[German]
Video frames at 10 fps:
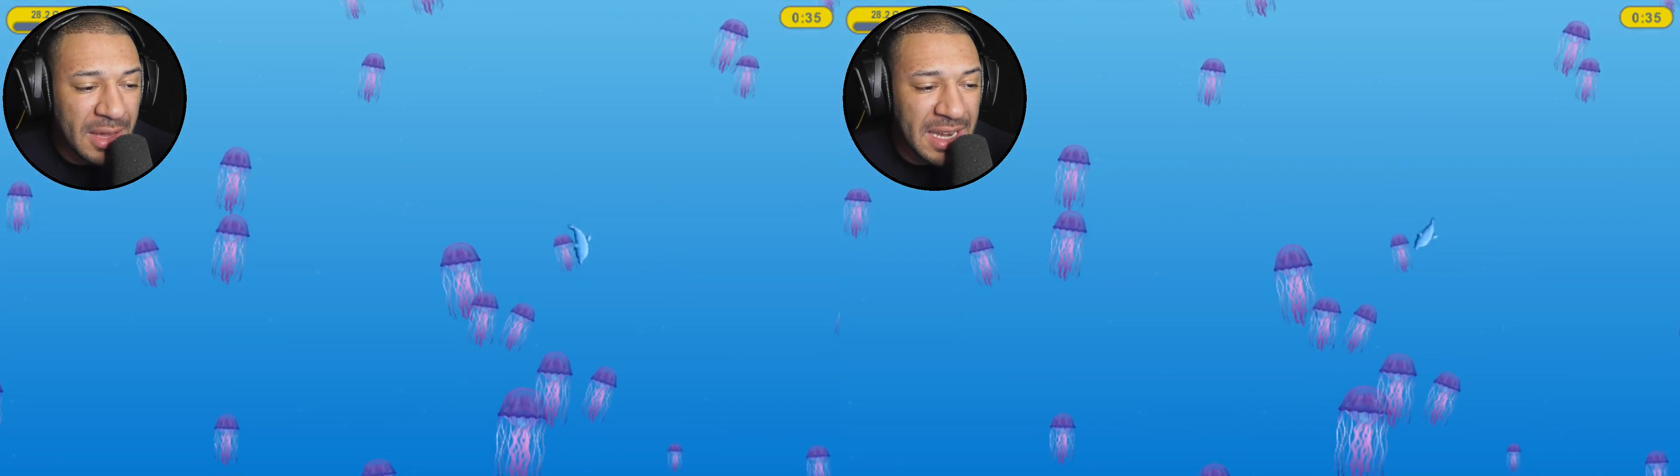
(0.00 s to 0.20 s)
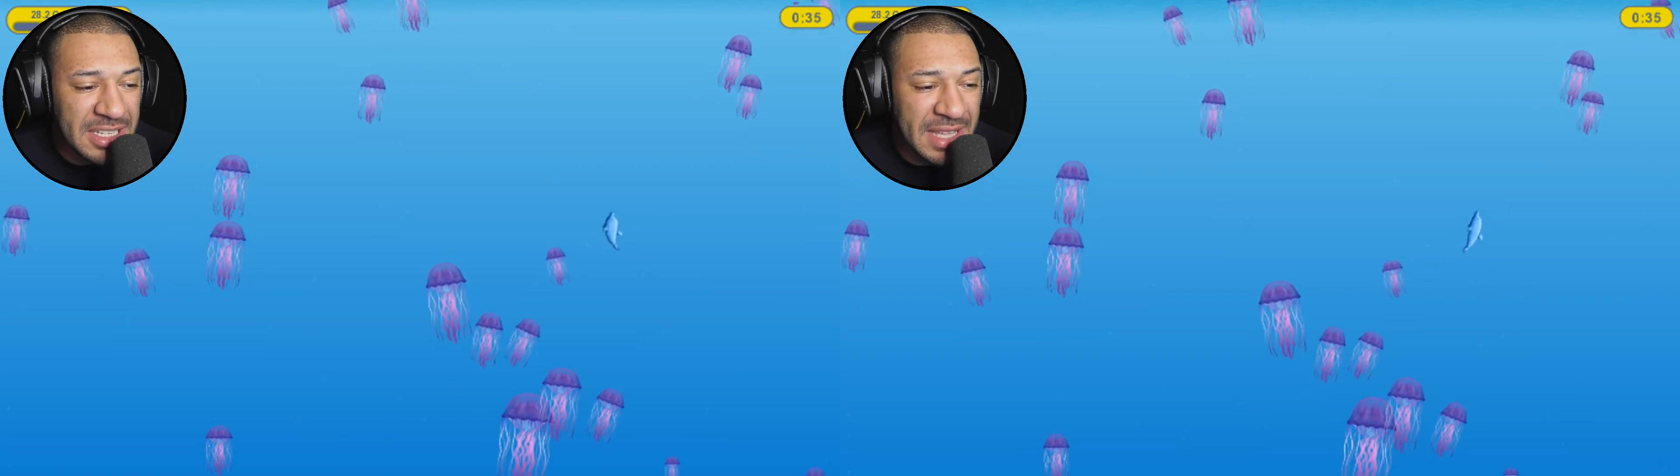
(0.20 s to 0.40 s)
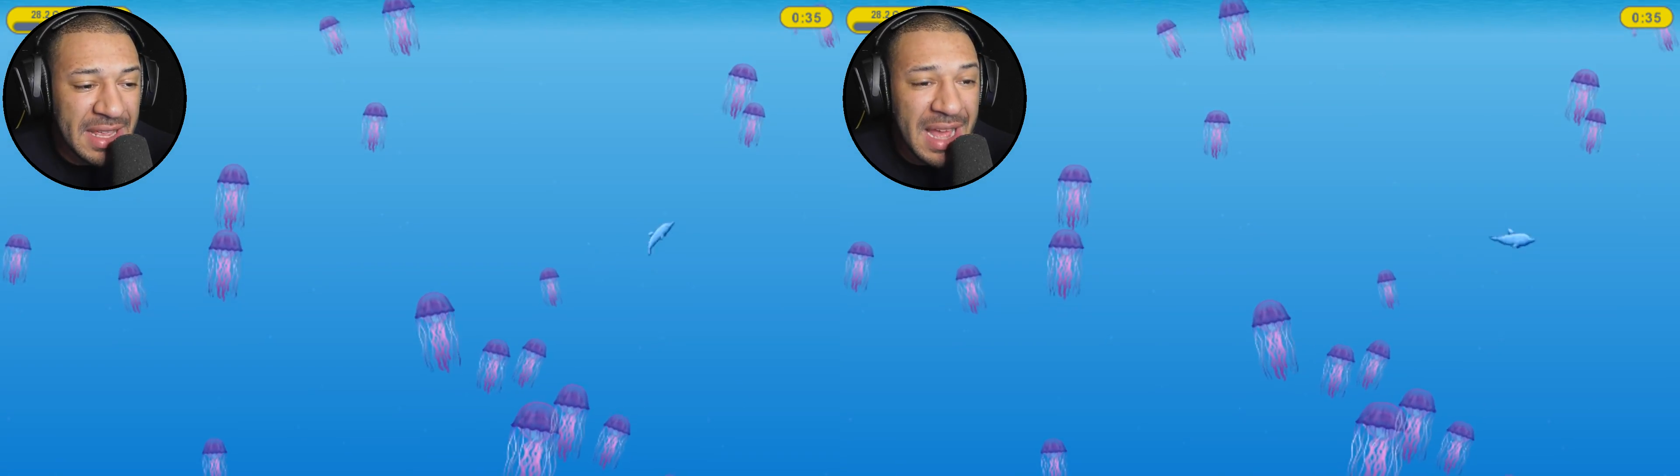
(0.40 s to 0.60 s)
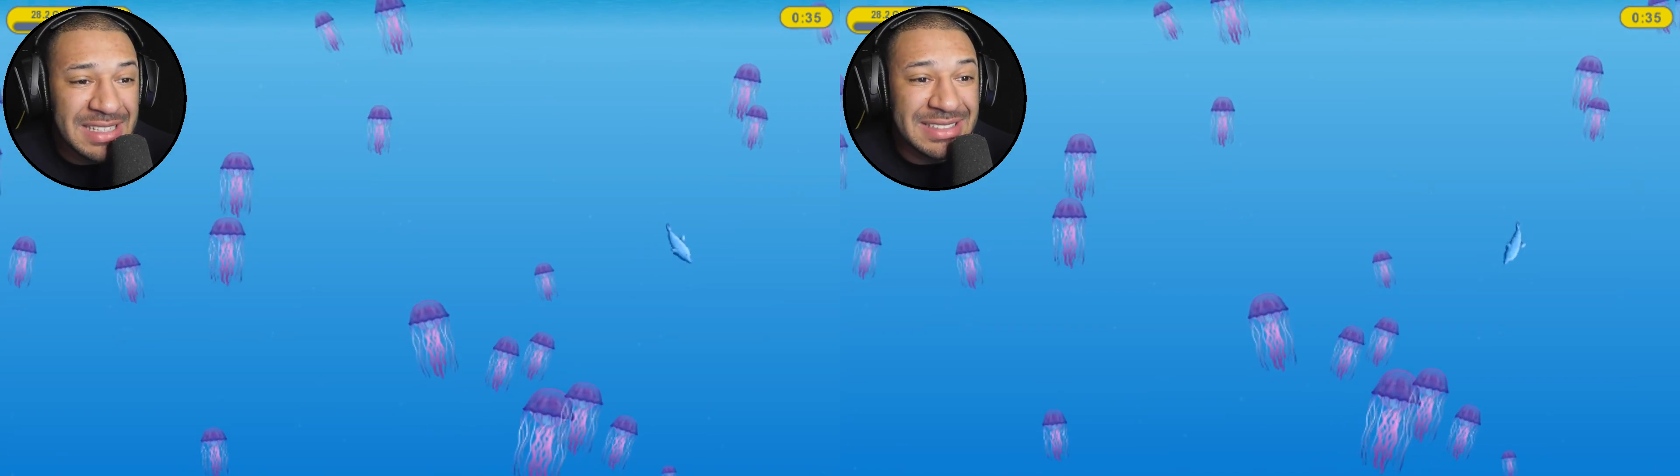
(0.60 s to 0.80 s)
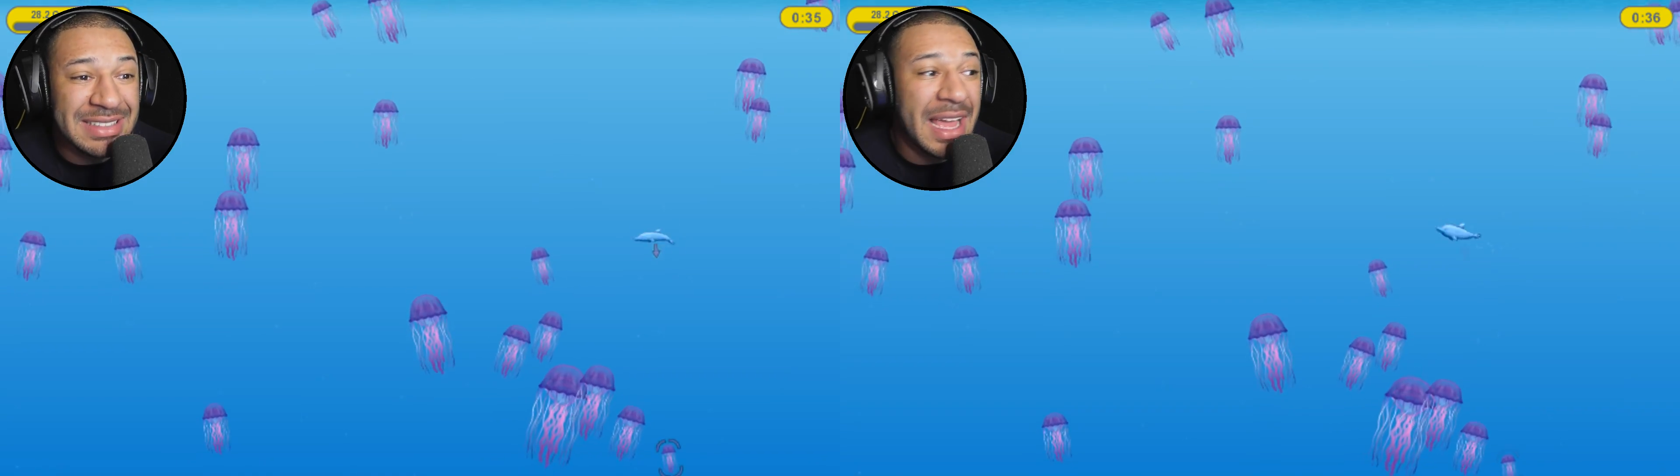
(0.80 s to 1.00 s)
Kann ich den
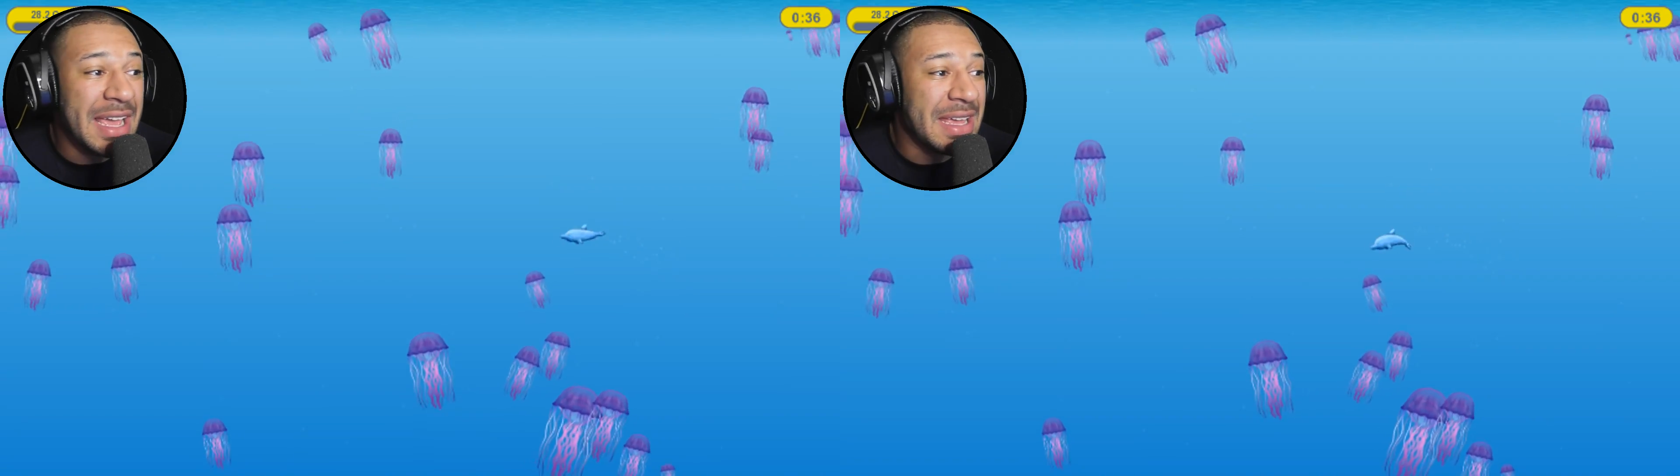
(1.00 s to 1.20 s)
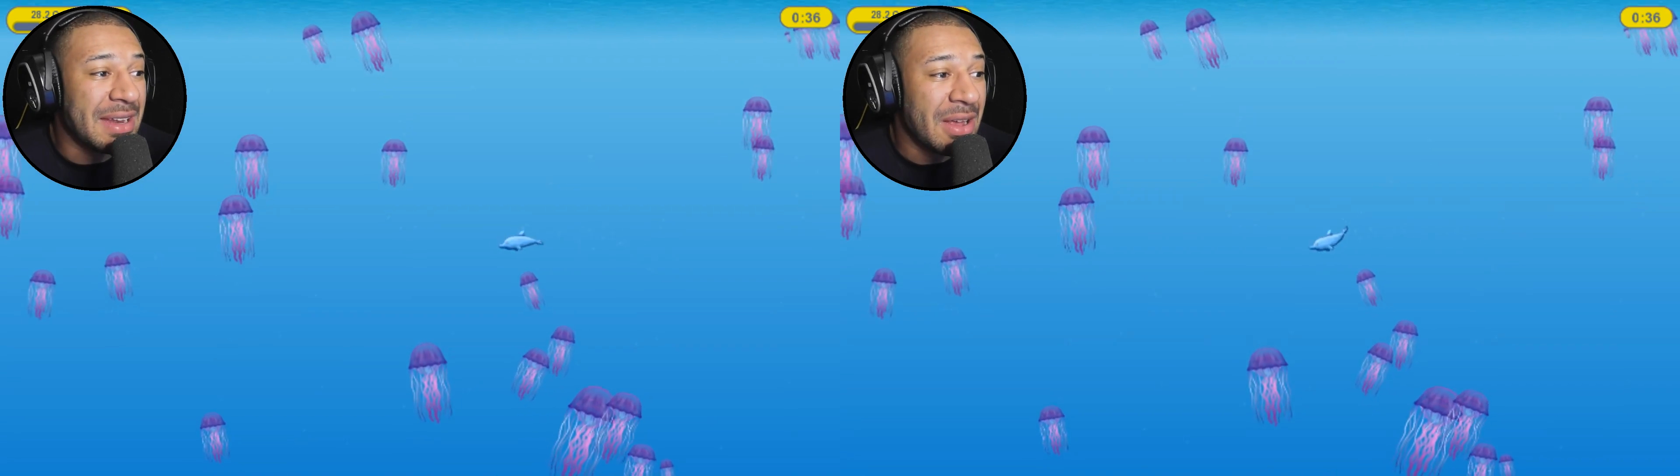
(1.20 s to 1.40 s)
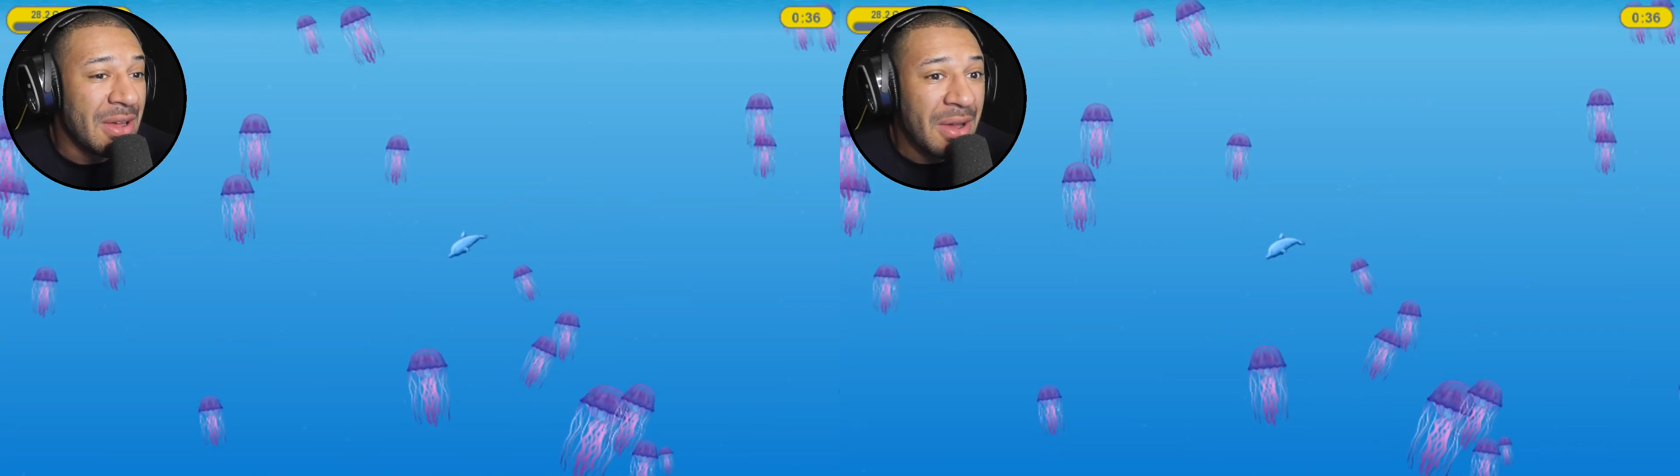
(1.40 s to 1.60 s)
essen? Nein.